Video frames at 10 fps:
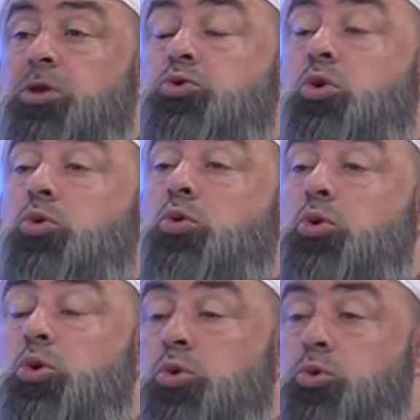çok
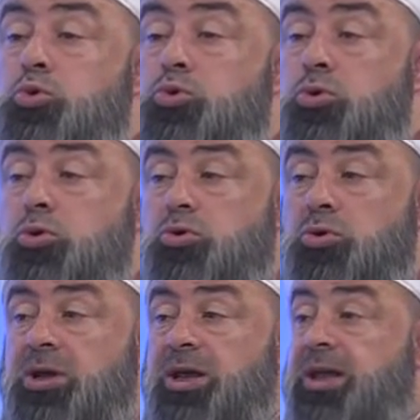üzülür,
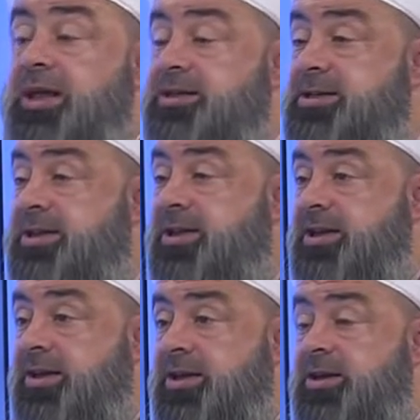ezilir,
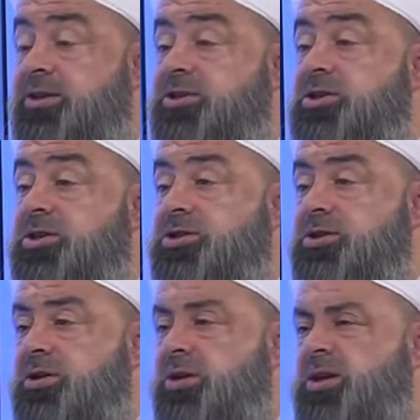incinir.
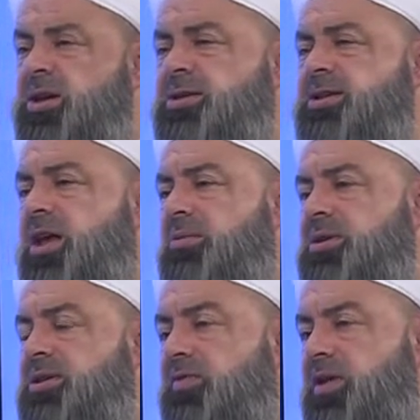Hiç sevmez
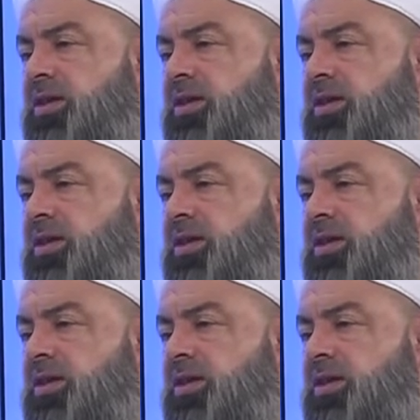efendim.